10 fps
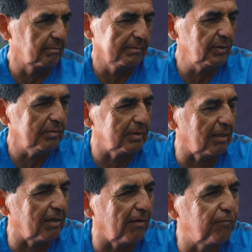No,
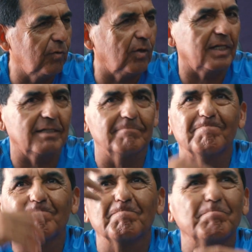el, fútbol
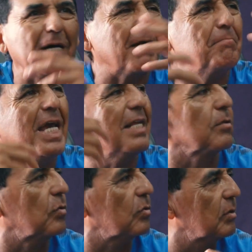va
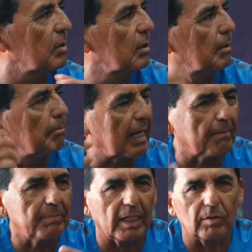cambiando, va
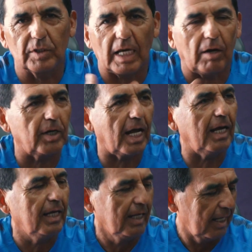cambiando. Y
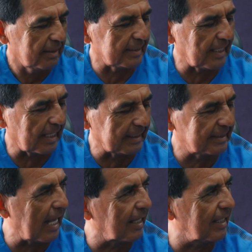ahora te sacan
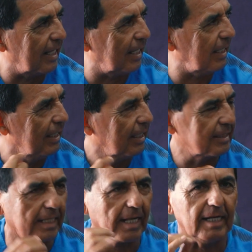sangre,
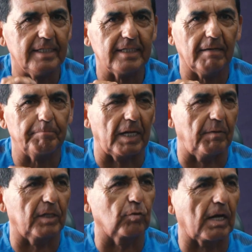te analizan para
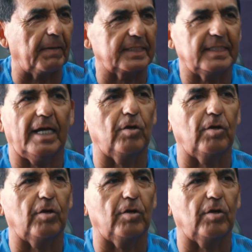ver tu capacidad